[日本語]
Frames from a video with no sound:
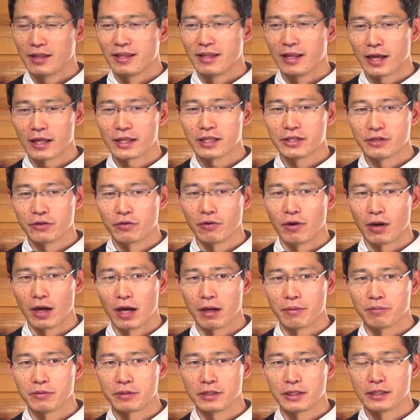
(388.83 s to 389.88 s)
何を
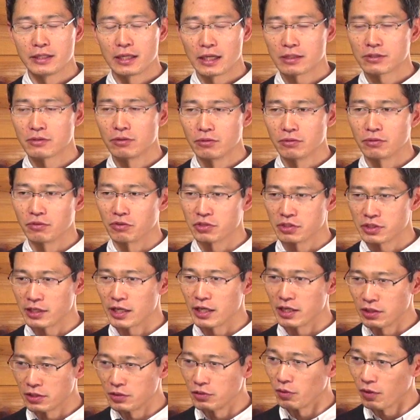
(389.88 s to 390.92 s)
あぶり出そうとし
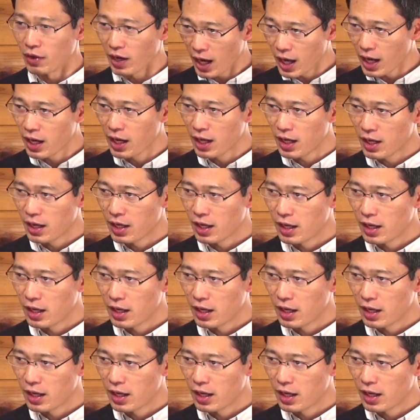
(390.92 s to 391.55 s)
ているのか